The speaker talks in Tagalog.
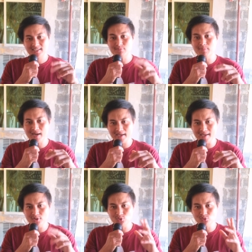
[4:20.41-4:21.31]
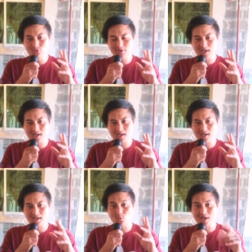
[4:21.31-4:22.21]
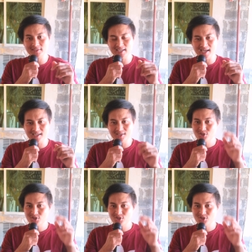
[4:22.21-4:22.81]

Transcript: na babae noong uh, gwardya,